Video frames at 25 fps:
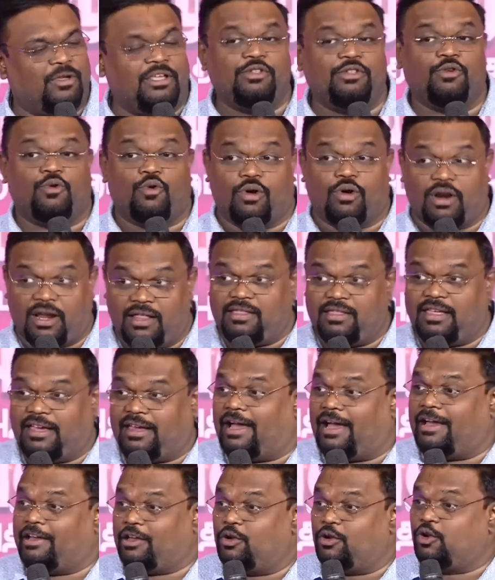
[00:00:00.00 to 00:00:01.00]
இது
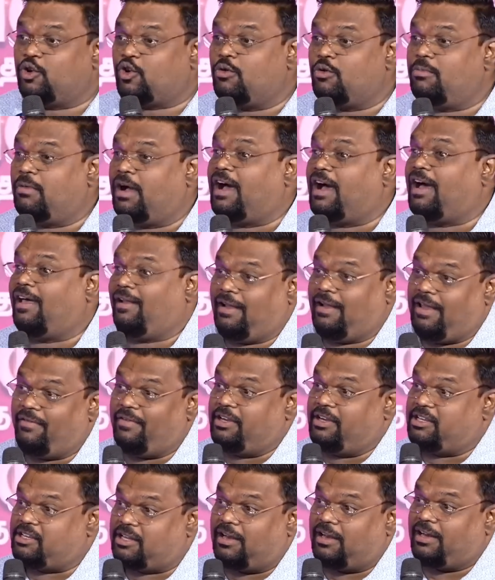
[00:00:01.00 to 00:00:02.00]
குழந்தையா இருக்குமா
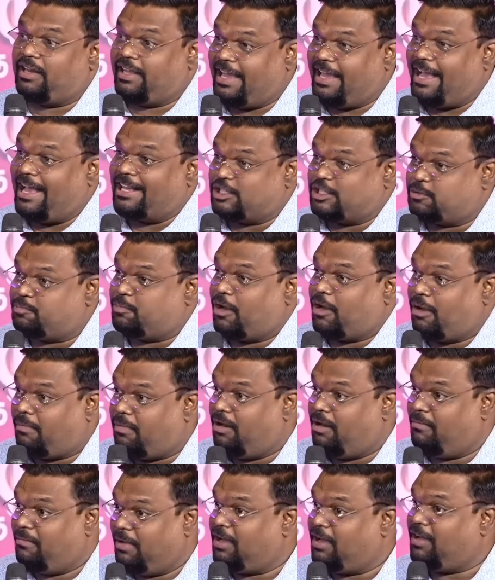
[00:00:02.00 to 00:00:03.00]
அல்லாவிட்டால் கேஸ்
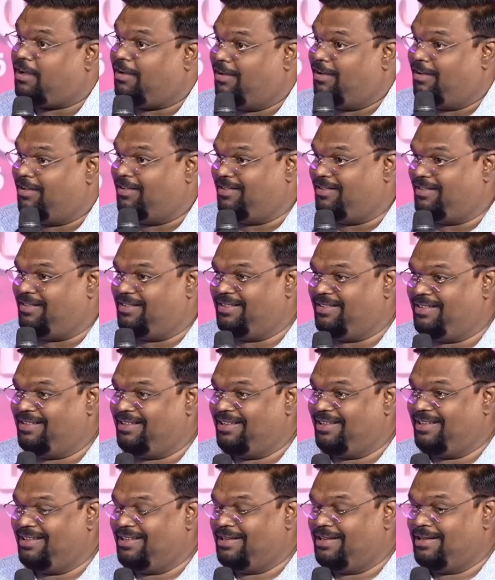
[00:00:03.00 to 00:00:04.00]
ப்ராப்ளமா
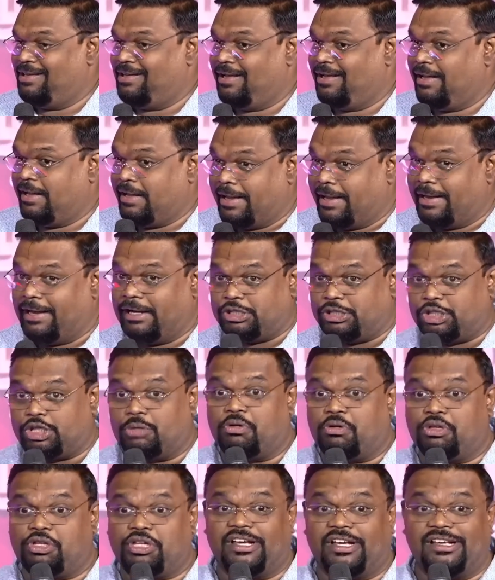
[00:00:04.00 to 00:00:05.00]

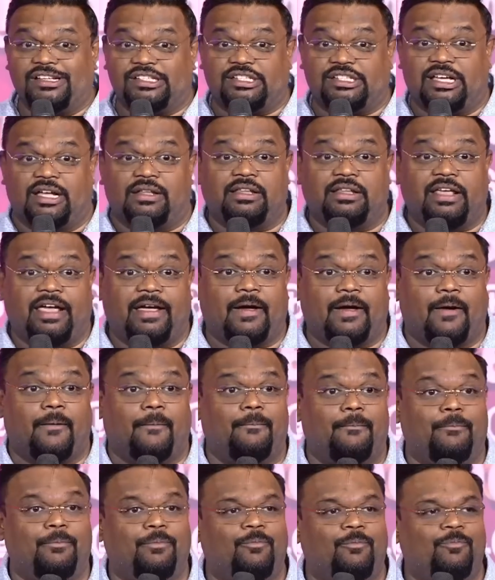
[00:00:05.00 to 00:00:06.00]
எலிசபத்துக்கு
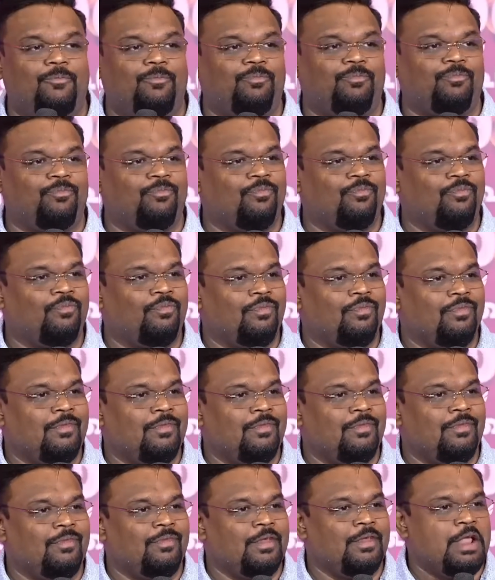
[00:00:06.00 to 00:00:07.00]
சந்தேகம்
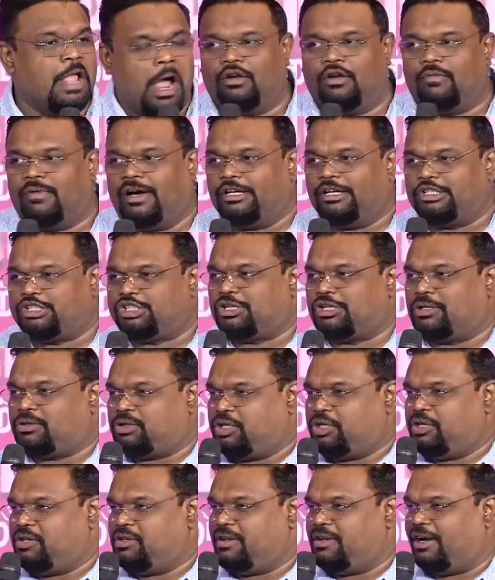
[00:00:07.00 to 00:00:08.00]
ஆனால்
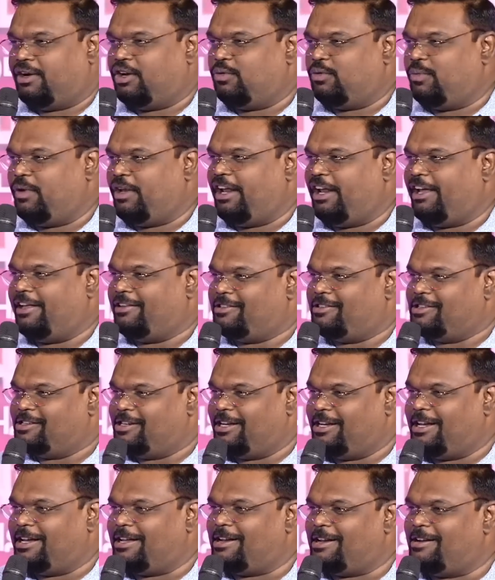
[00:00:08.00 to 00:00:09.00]
வருஷத்தின் நடுவிலே
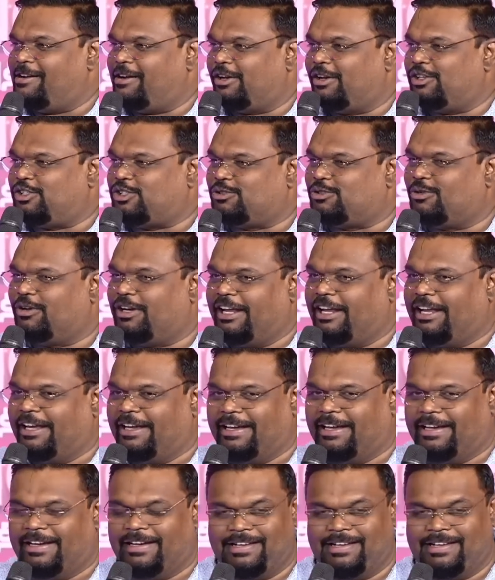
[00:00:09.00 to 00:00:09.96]
திடீர் என்று சொல்லி